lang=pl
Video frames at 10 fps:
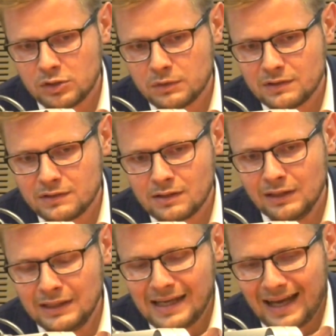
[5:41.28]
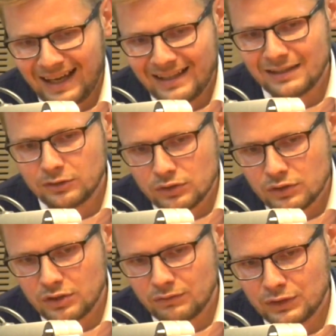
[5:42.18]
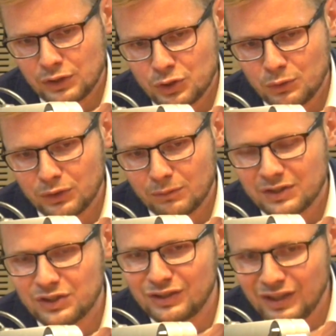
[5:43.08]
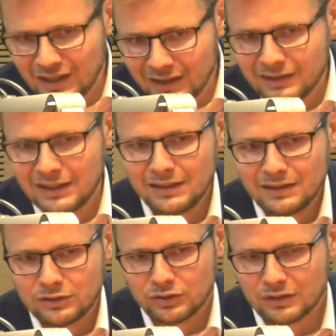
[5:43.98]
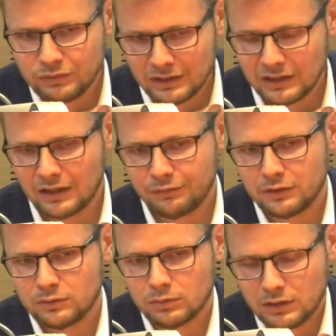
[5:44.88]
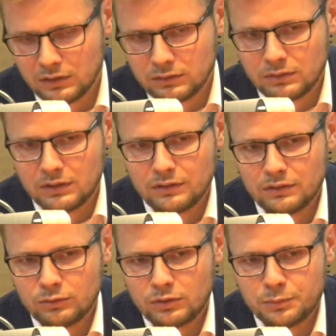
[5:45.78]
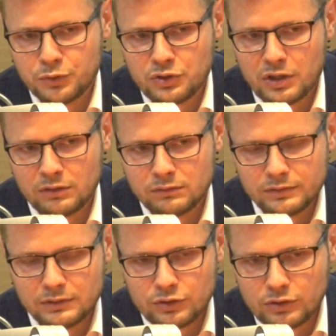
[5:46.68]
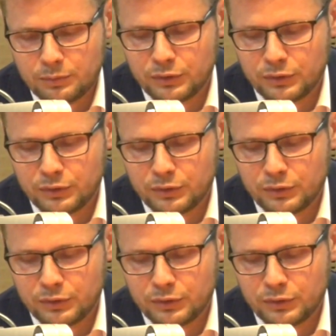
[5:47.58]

mieć miejsca, ale to, co się wydarzyło, to ma się nijak do tych wielkich afer, które, które, które obciążają naszych